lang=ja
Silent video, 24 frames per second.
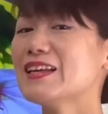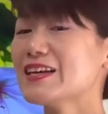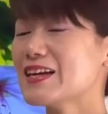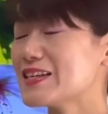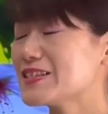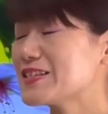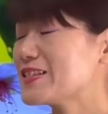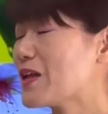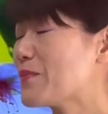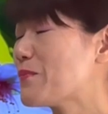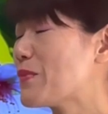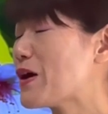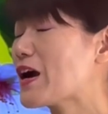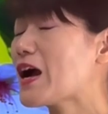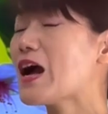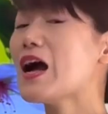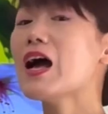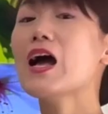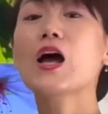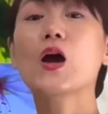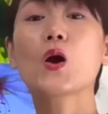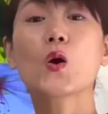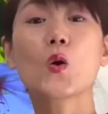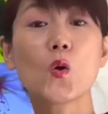風玉
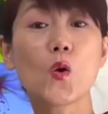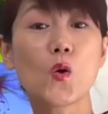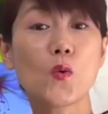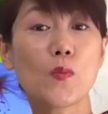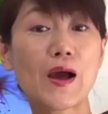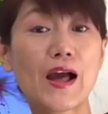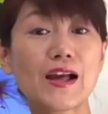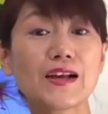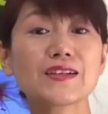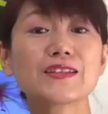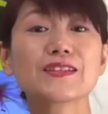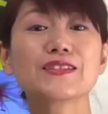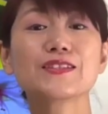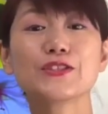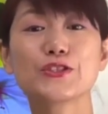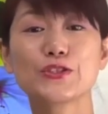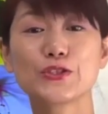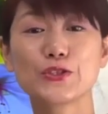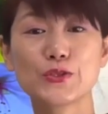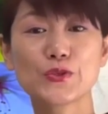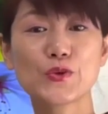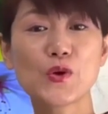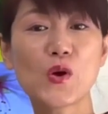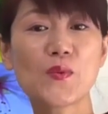が5番、
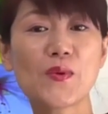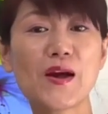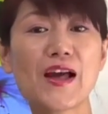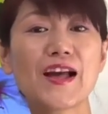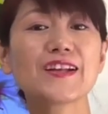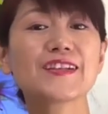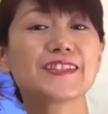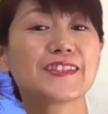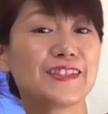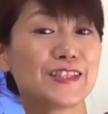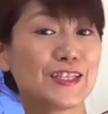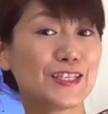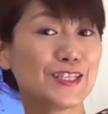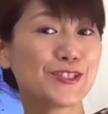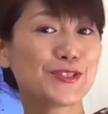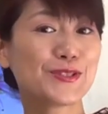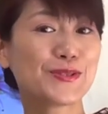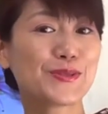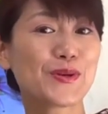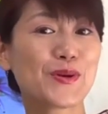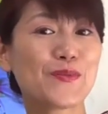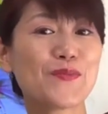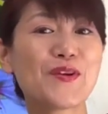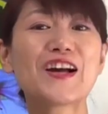15番、
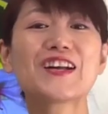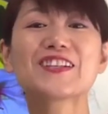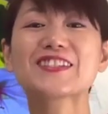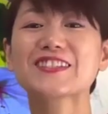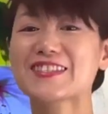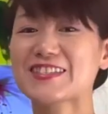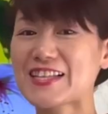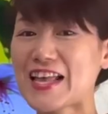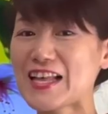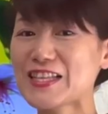25番、